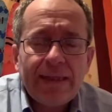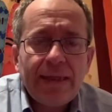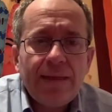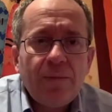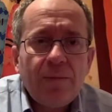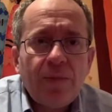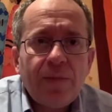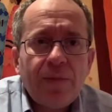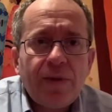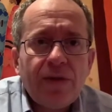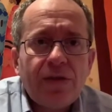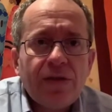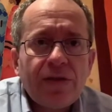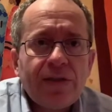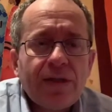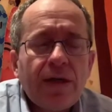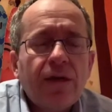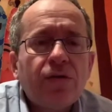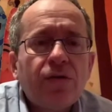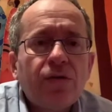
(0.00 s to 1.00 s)
Il momento è
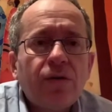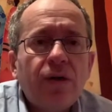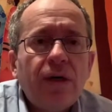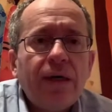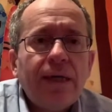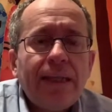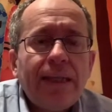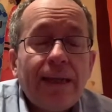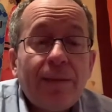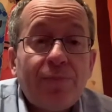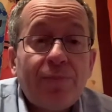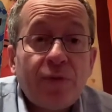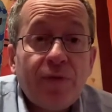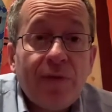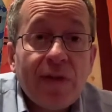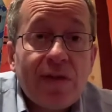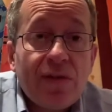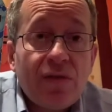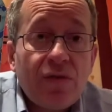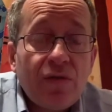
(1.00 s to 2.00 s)
stato
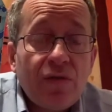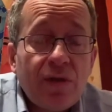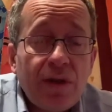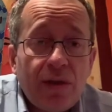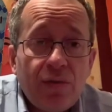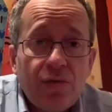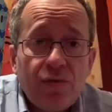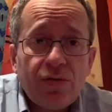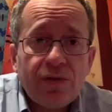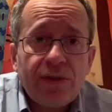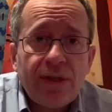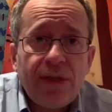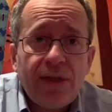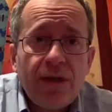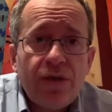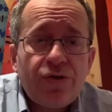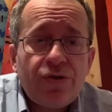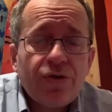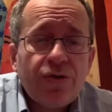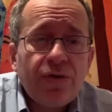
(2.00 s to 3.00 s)
l'approvazione di un ordine
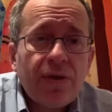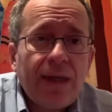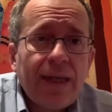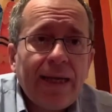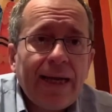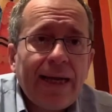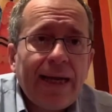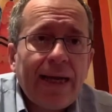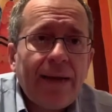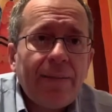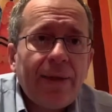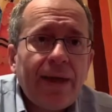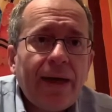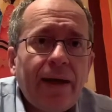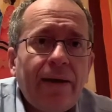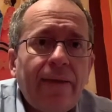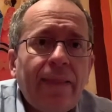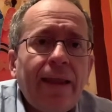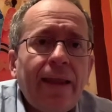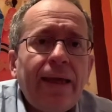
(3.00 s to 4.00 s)
del giorno alla
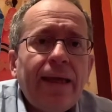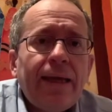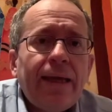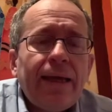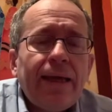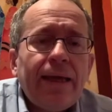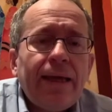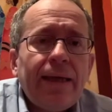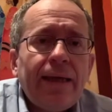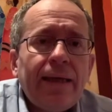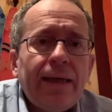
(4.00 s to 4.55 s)
Camera eh,